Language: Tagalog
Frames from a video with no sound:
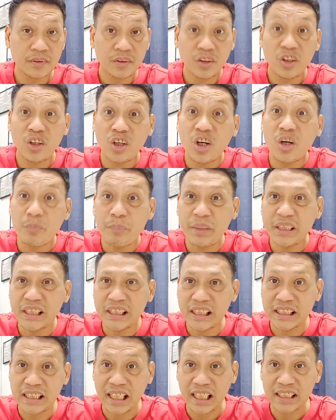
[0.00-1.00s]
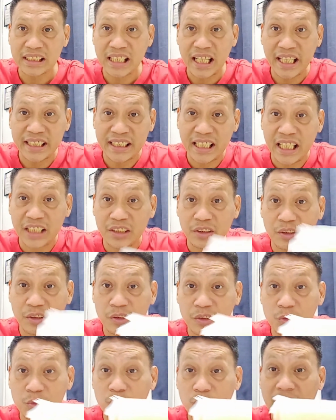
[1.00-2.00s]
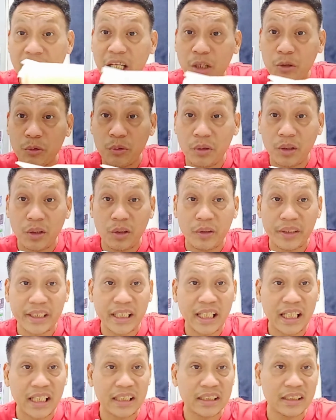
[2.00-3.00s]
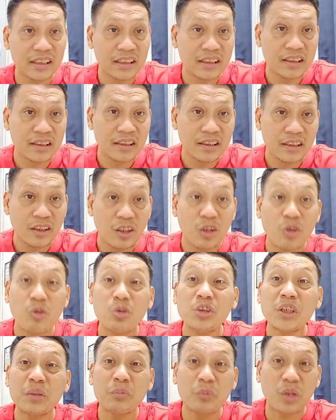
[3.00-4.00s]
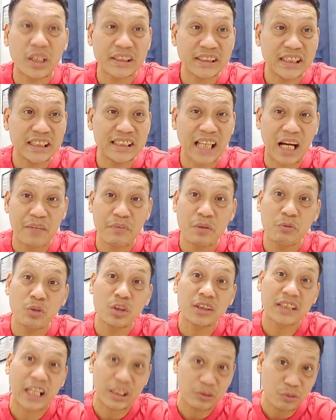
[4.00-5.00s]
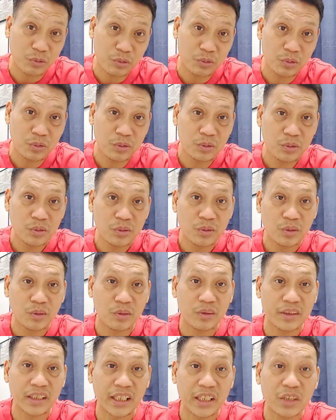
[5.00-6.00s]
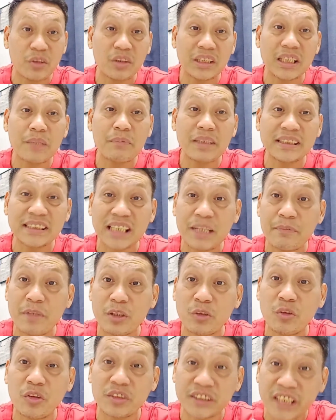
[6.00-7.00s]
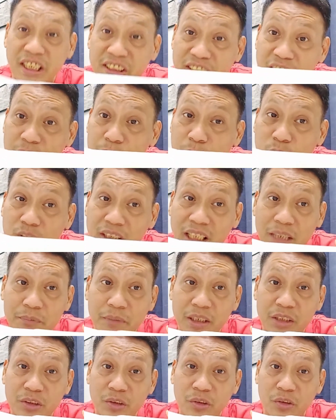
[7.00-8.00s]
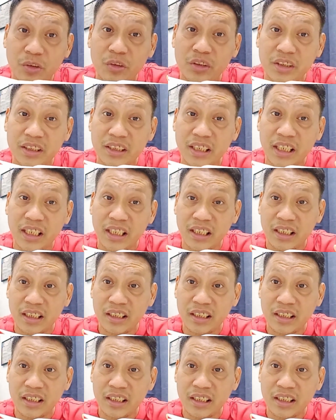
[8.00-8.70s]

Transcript: oh, binili na kita. Ayan, ang lugaw. Ayan. Ang kulit mo kasi, talo ng talo. Yeah. Kung ano magsabi kung essential food nga ba ito o hindi.